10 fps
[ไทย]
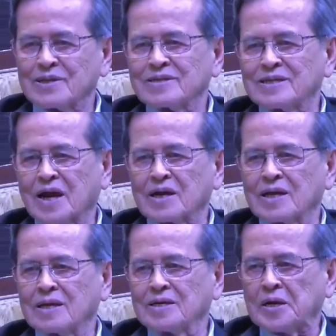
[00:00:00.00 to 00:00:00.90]
อย่างนี้
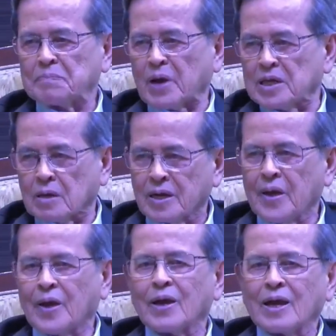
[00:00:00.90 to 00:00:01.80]
เรื่อยไปเรื่อย
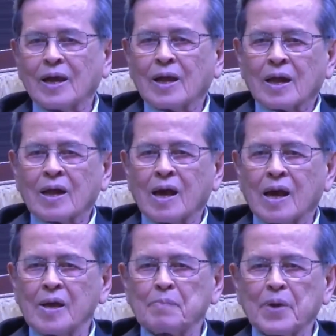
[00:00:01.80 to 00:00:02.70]
กลาย
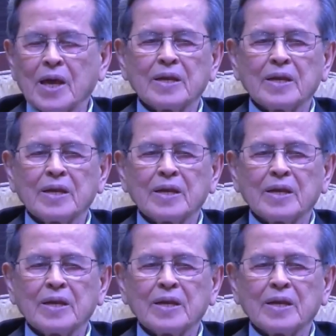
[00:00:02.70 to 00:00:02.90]
เป็น